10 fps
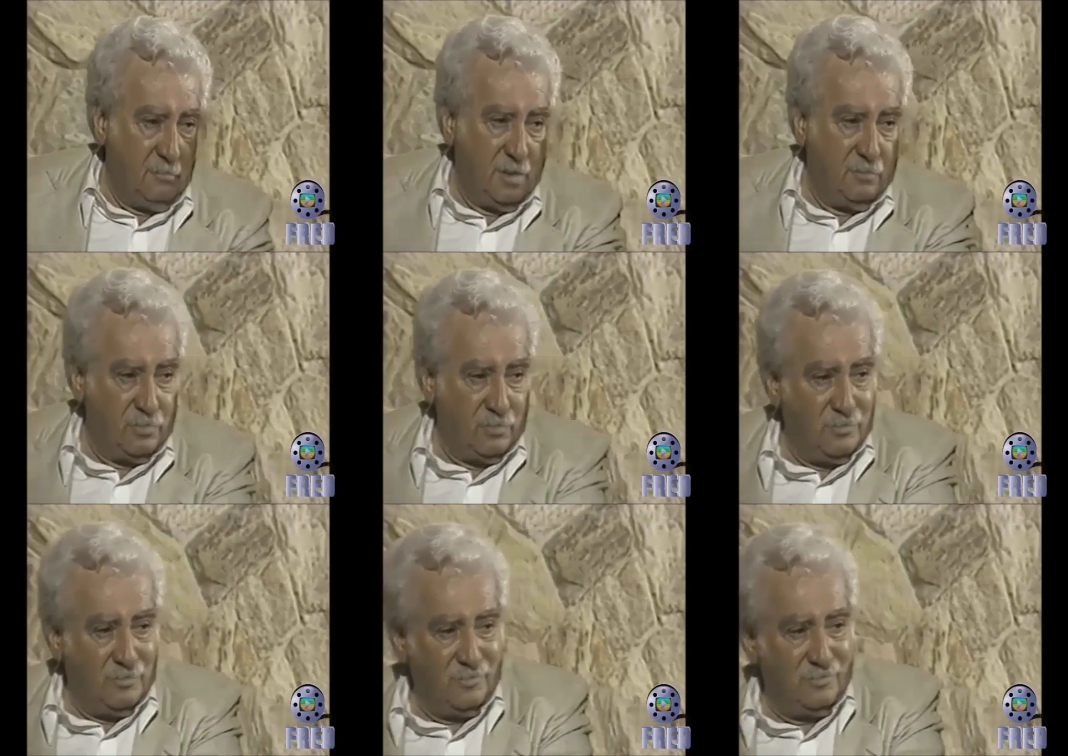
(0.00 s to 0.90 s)
Bem,
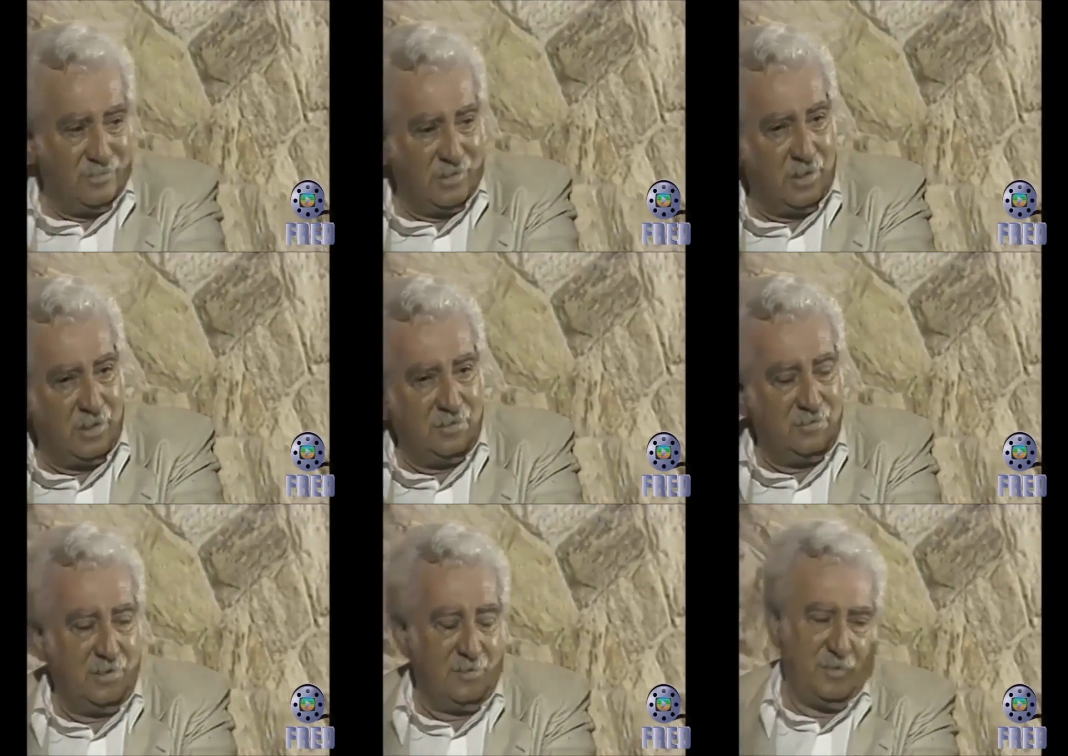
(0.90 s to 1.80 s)
Bruno já
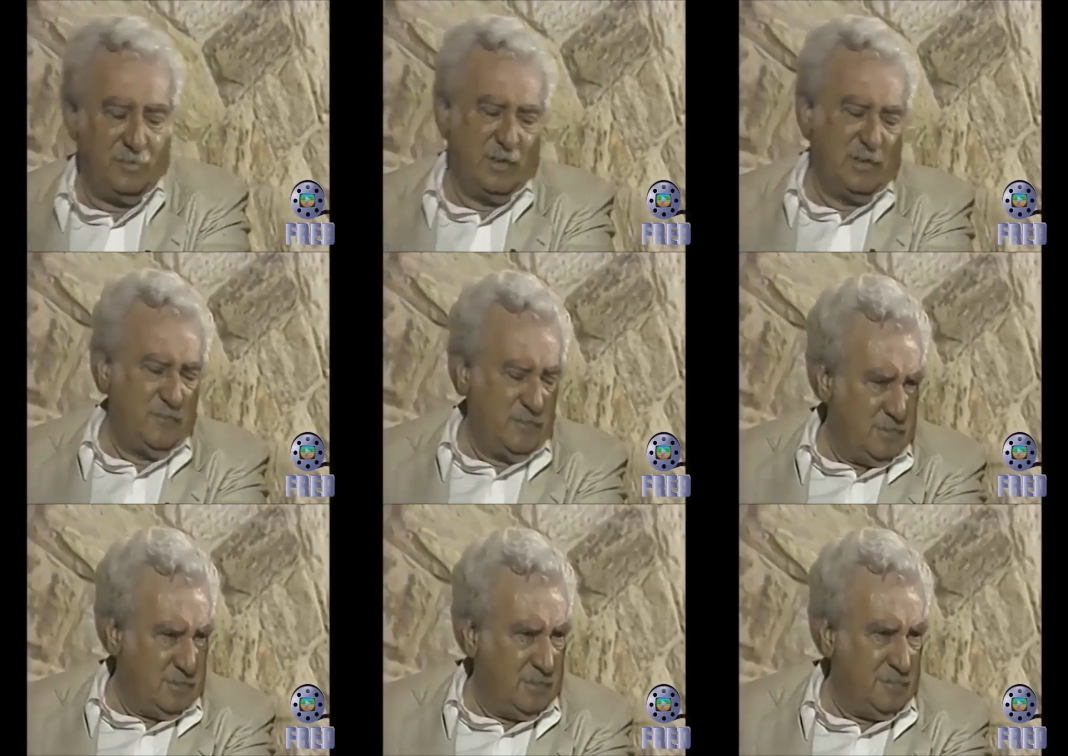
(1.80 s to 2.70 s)
não é a primeira
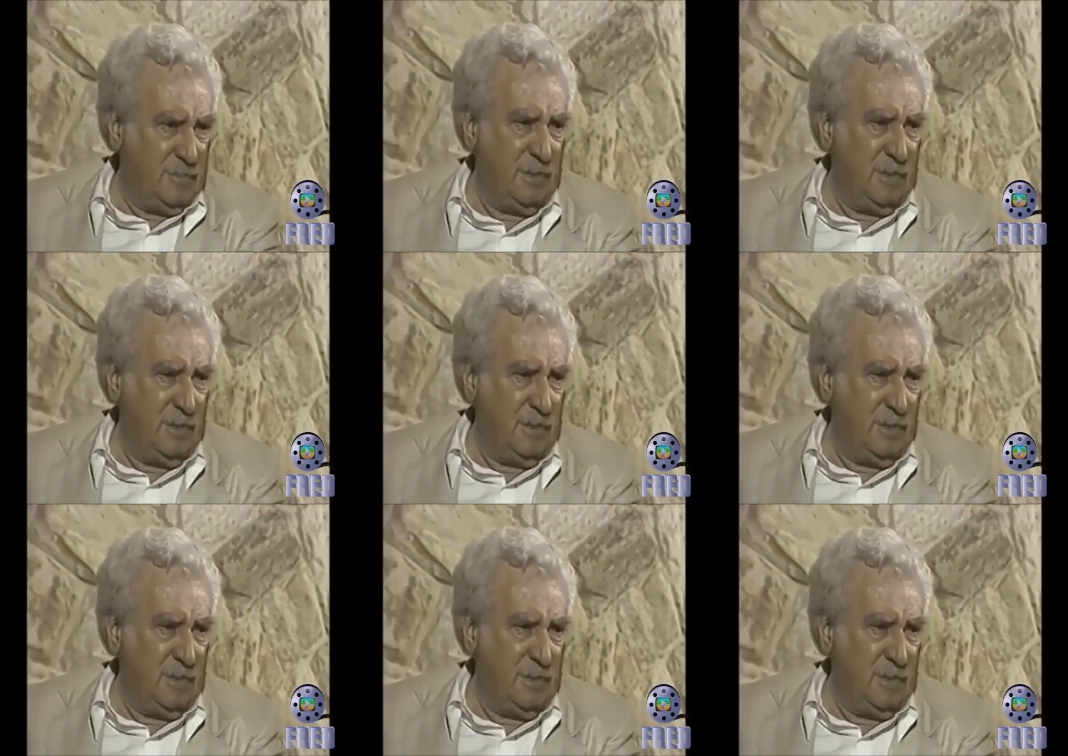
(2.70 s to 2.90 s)
vez, né?